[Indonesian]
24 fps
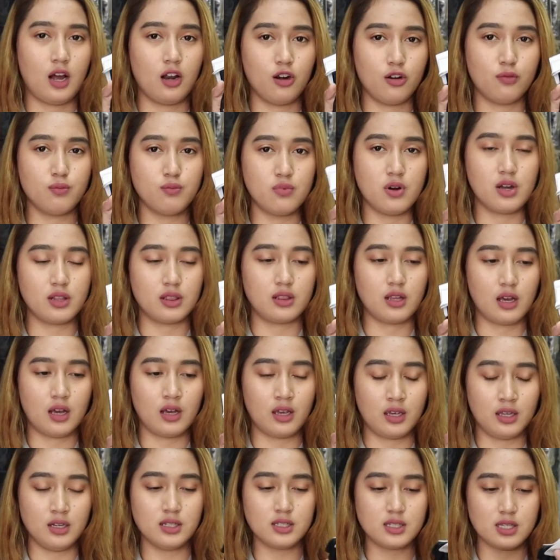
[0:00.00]
kalau buat
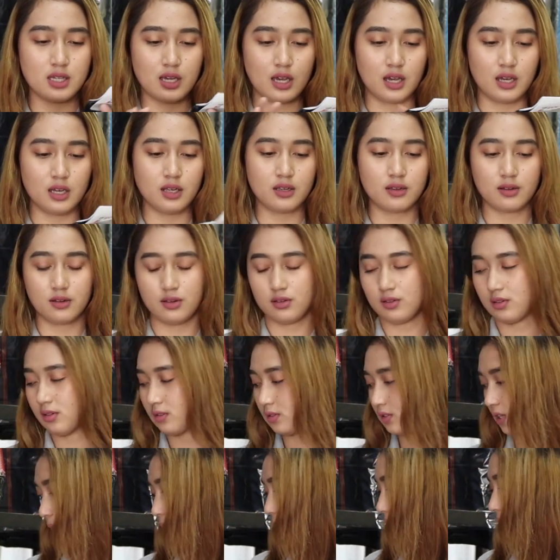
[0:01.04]
yang ini sih ya
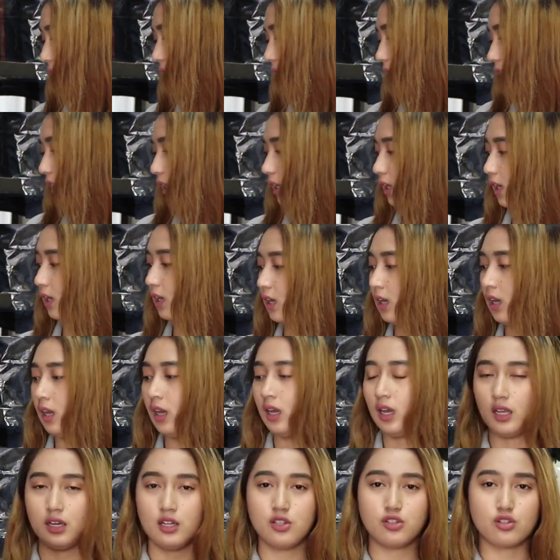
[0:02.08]
sama yang ini,
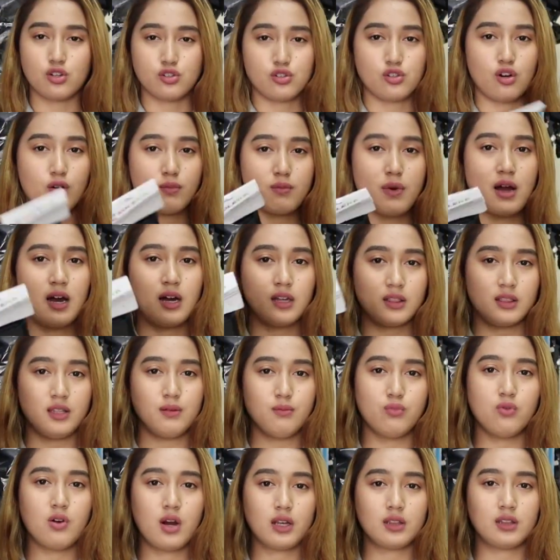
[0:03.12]
ini cocok banget
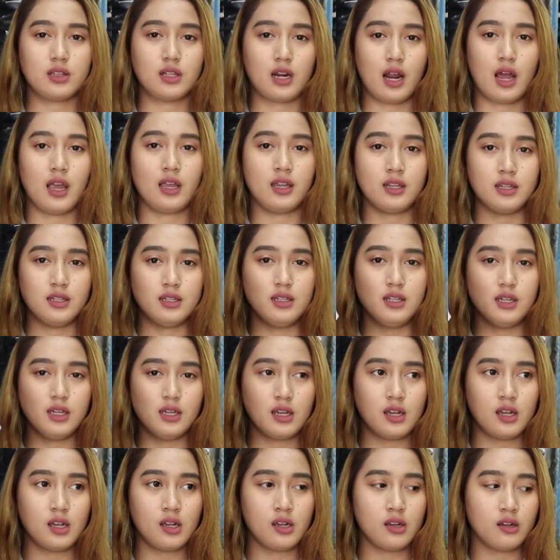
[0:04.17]
nih buat
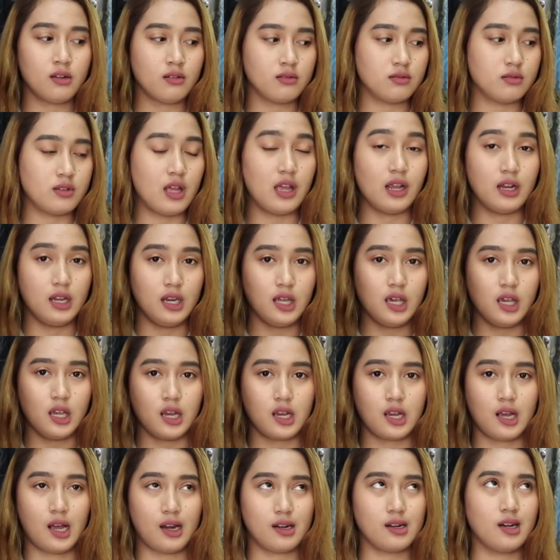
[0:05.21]
riding
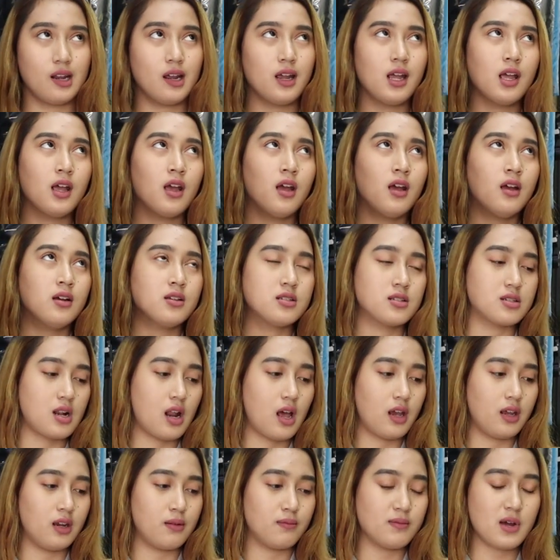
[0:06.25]
daily karena
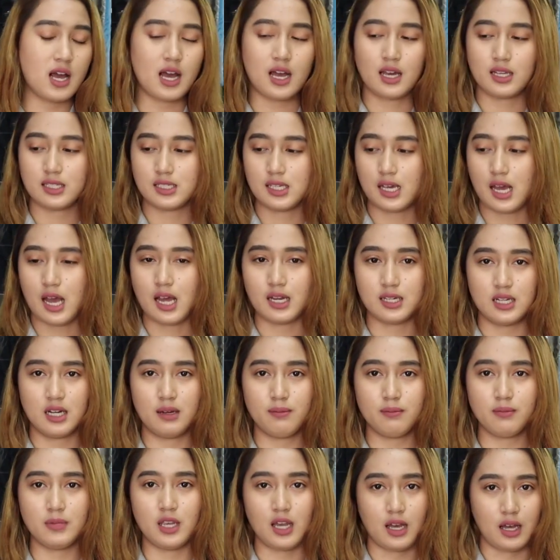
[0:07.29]
selain bahannya
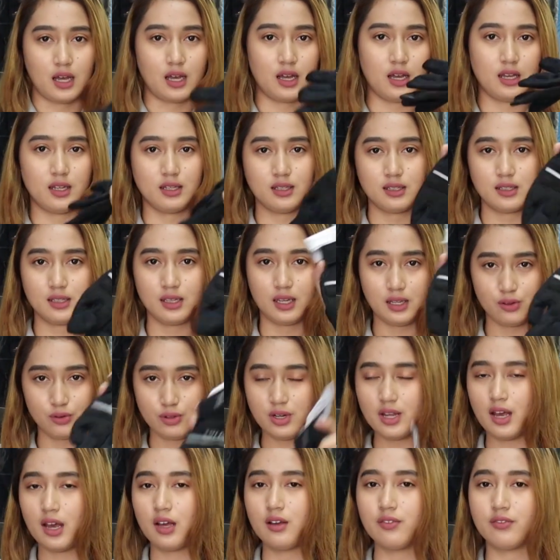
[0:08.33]
adem ya
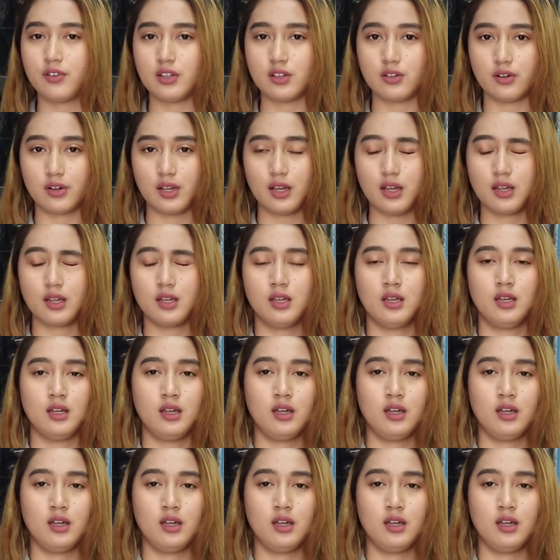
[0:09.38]
itu dia fiturnya